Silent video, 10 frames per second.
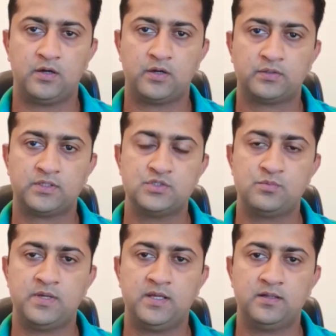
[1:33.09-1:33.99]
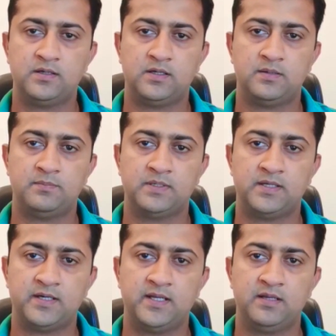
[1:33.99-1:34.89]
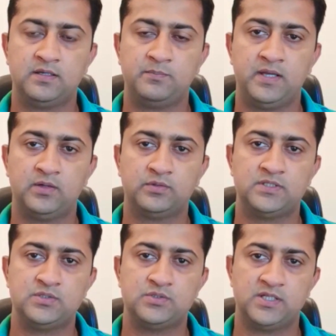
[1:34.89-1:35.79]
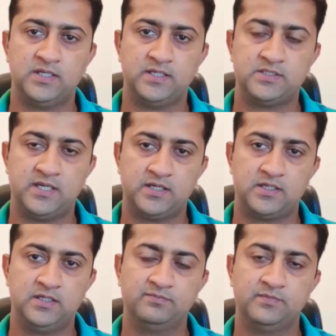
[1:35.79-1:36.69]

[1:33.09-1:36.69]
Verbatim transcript: और उसका जो मेन बाज़ार है या मेन उसकी जो जगह है शहर की